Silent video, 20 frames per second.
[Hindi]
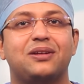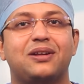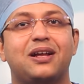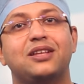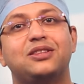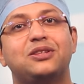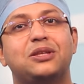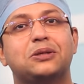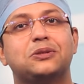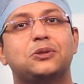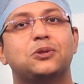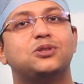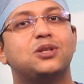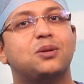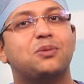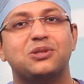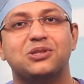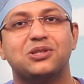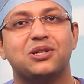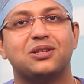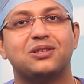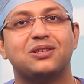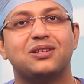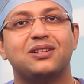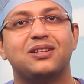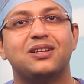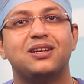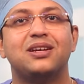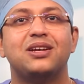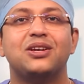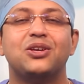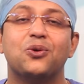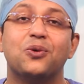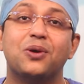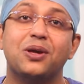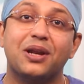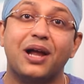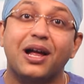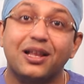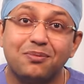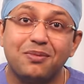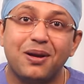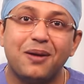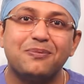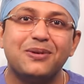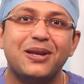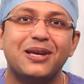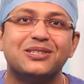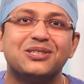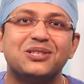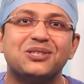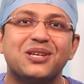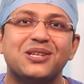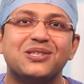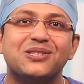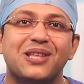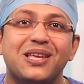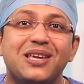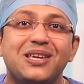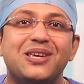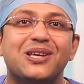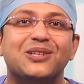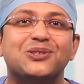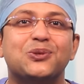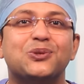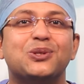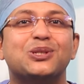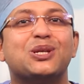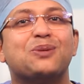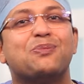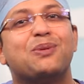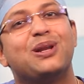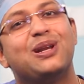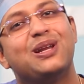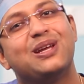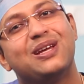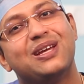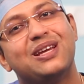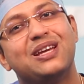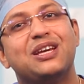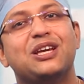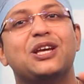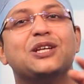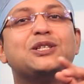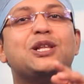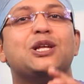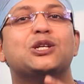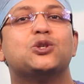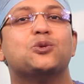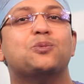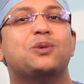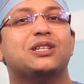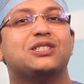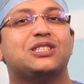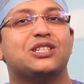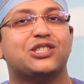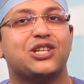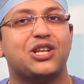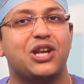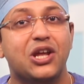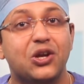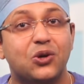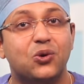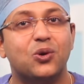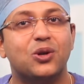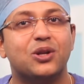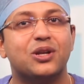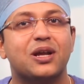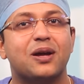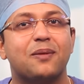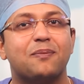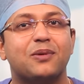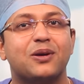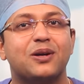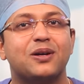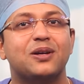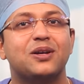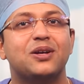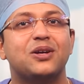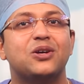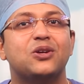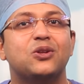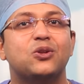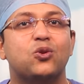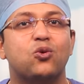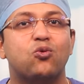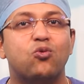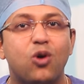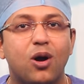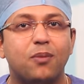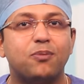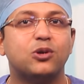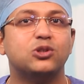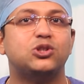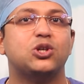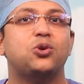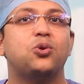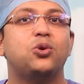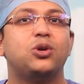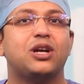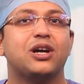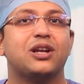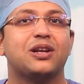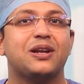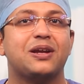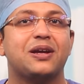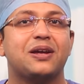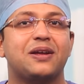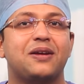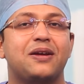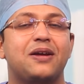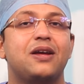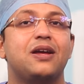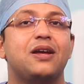रात तक तो सब अच्छा था क्योंकि रात में आपने एक्सरसाइज नहीं किया सोने से पहले इसलिए सुबह अच्छे से नहीं खुल रहा है आप तो वो आपको जरूर करना है